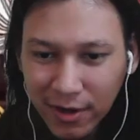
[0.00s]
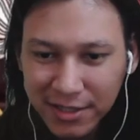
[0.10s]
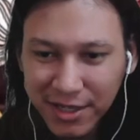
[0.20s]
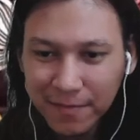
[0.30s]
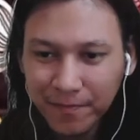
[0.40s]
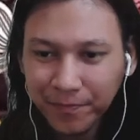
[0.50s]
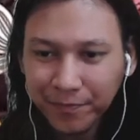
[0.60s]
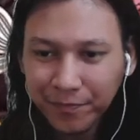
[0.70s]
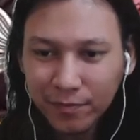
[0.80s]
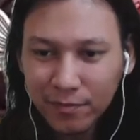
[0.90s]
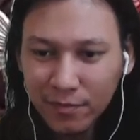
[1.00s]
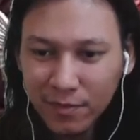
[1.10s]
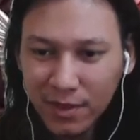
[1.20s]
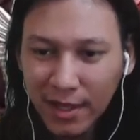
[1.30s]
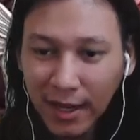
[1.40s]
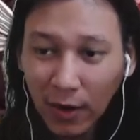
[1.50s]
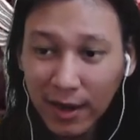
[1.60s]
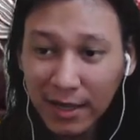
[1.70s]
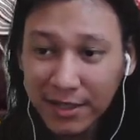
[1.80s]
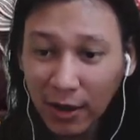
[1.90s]
dulu guys ya ini kalau
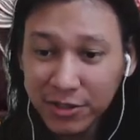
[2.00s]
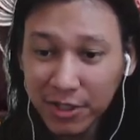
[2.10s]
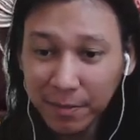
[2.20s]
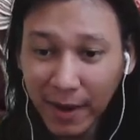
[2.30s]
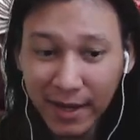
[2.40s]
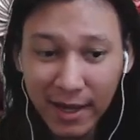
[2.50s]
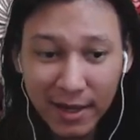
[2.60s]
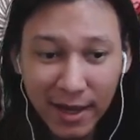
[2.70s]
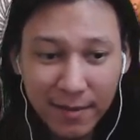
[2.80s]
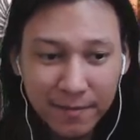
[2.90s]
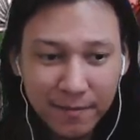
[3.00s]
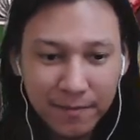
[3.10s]
kena Sirahoshi depan ya ya